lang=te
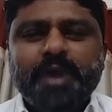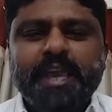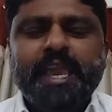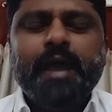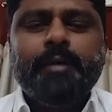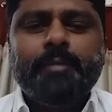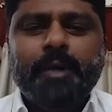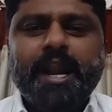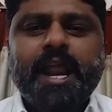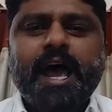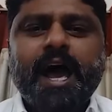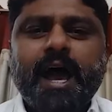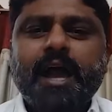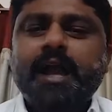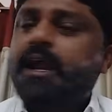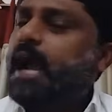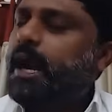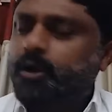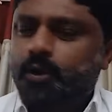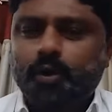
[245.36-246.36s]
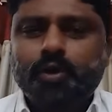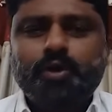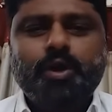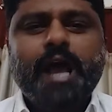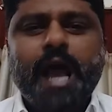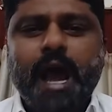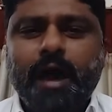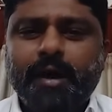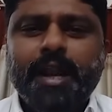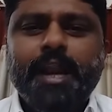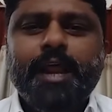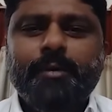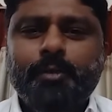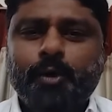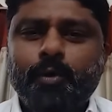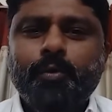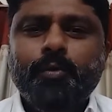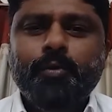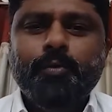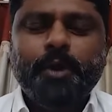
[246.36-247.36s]
మీకేమన్నా కటౌట్లు
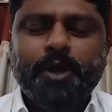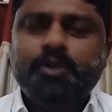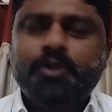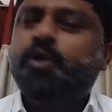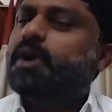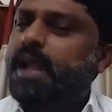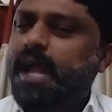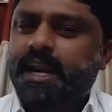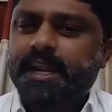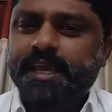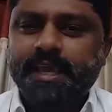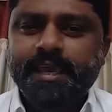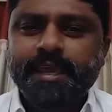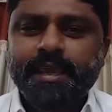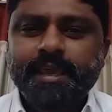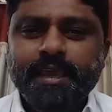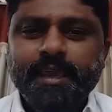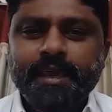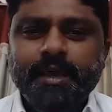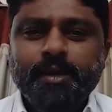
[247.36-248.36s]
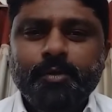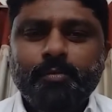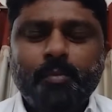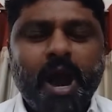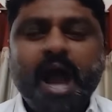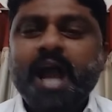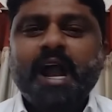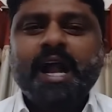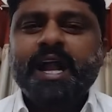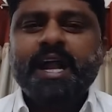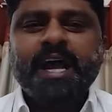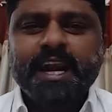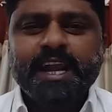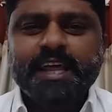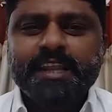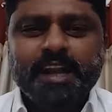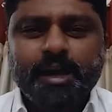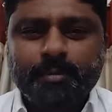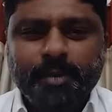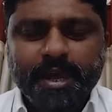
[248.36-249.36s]
కావాలేమో పెట్టుకోవటానికి మాకు
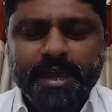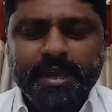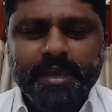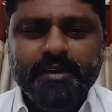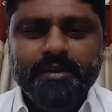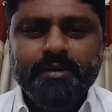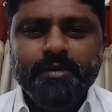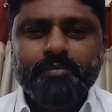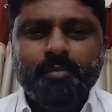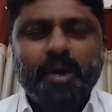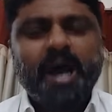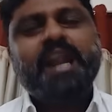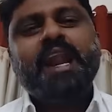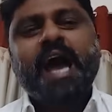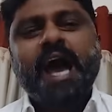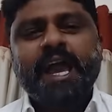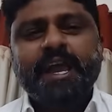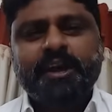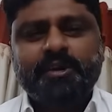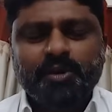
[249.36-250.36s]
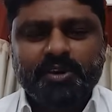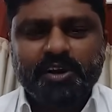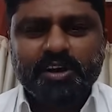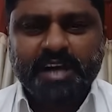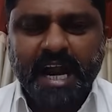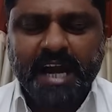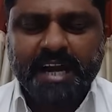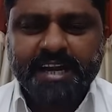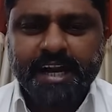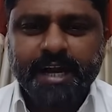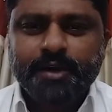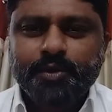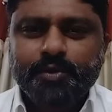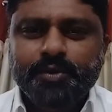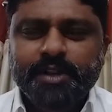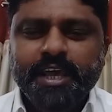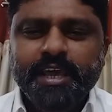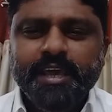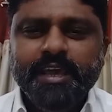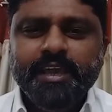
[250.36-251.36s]
అక్కర్లేదురా భయ్ మా నాయకుడికి కంటెంట్
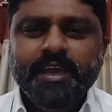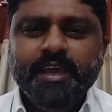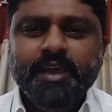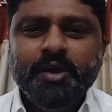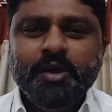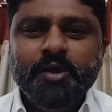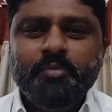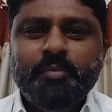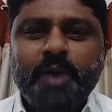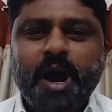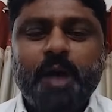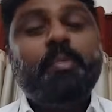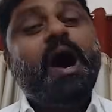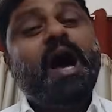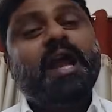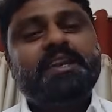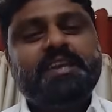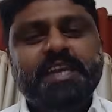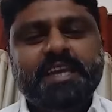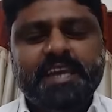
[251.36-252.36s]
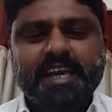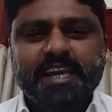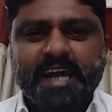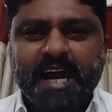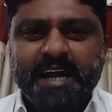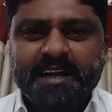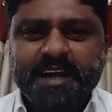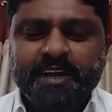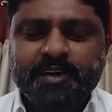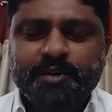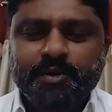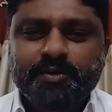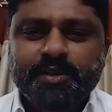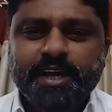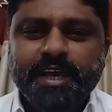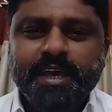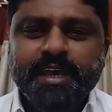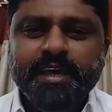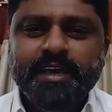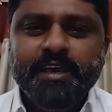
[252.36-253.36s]
ఉంది మా పార్టీకి కంటెంట్
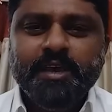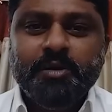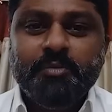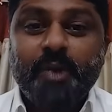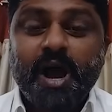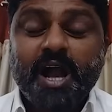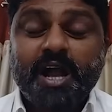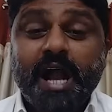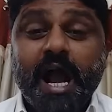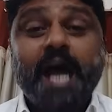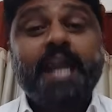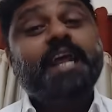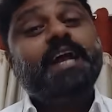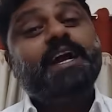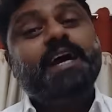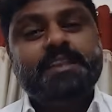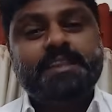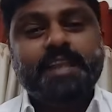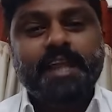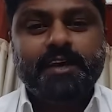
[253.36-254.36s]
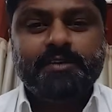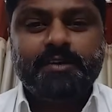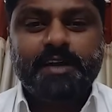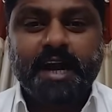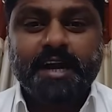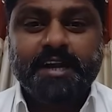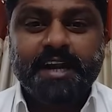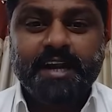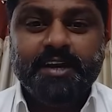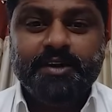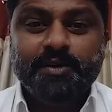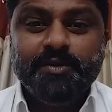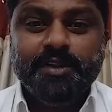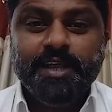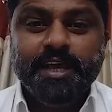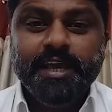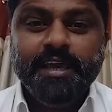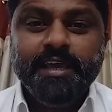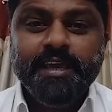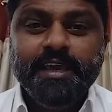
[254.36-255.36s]
ఉంది మా కార్యకర్తలకు కంటెంట్
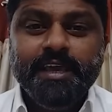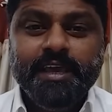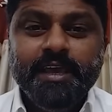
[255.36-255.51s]
ఉంది